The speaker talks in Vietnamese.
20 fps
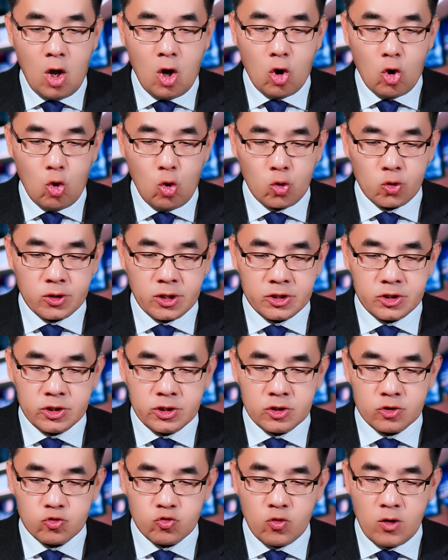cô thơ chữ
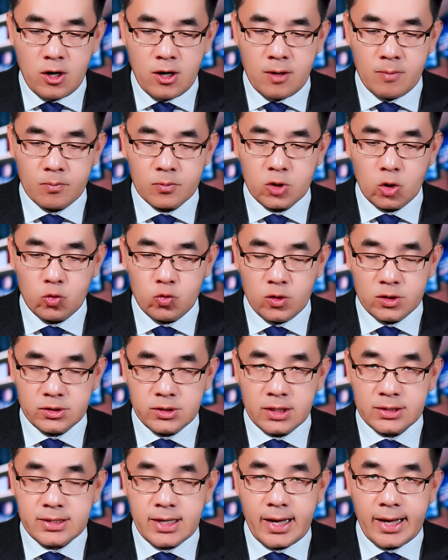Trump tàu yuột do
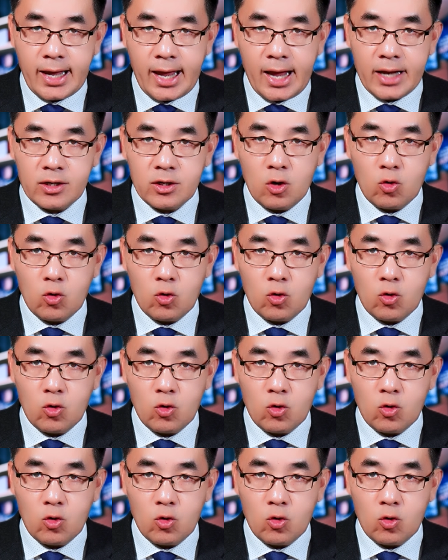chàng ghé nó